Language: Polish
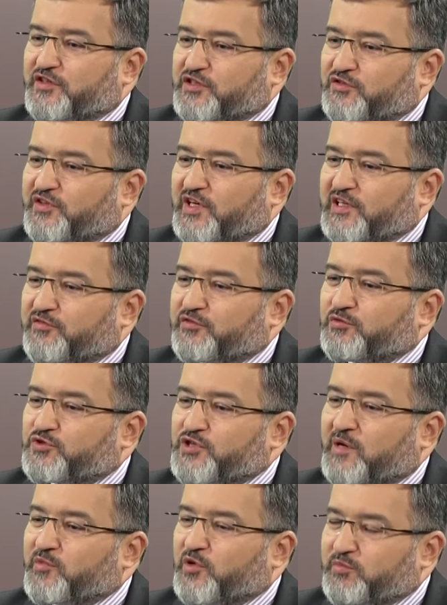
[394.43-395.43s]
zarządzania
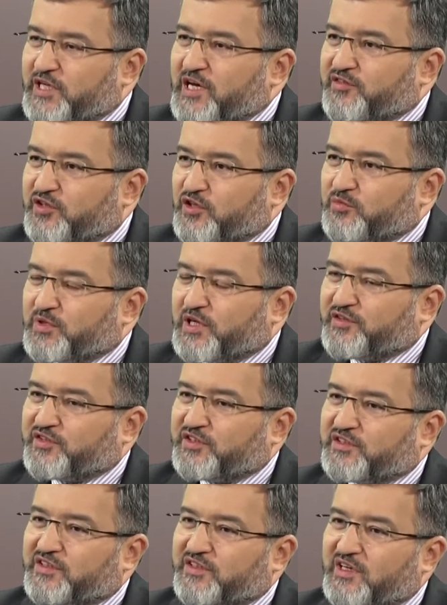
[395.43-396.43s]
funduszami obligacji
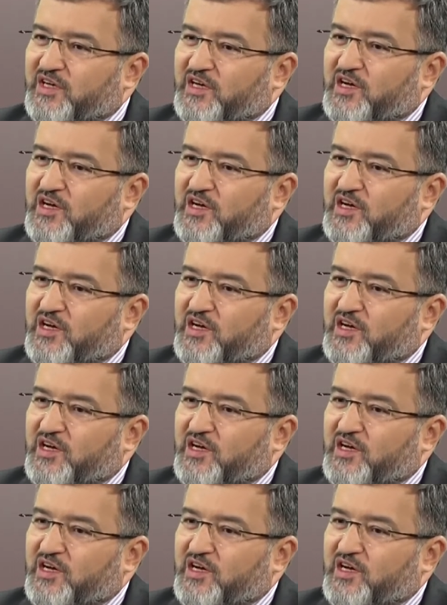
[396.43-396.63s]
korporacyjnych